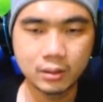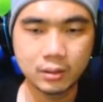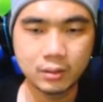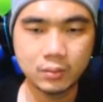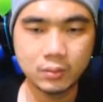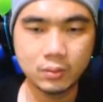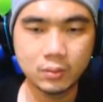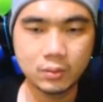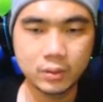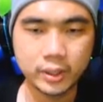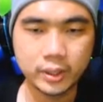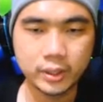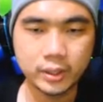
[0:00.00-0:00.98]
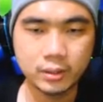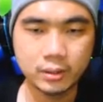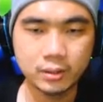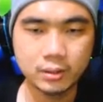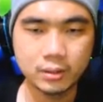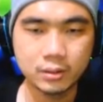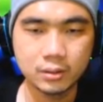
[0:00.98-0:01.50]
Oke. Okay.
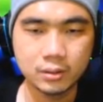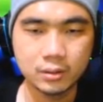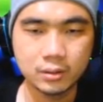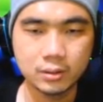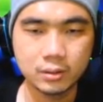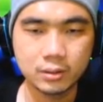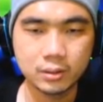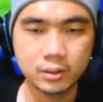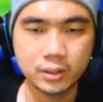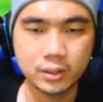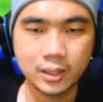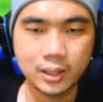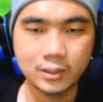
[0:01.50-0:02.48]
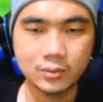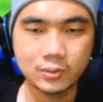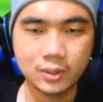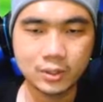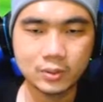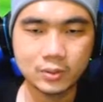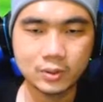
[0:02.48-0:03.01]
Kita
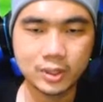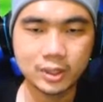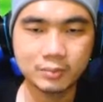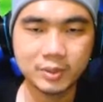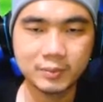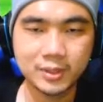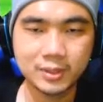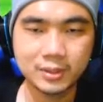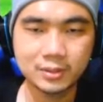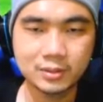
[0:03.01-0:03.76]
atur-atur ya, teman-teman,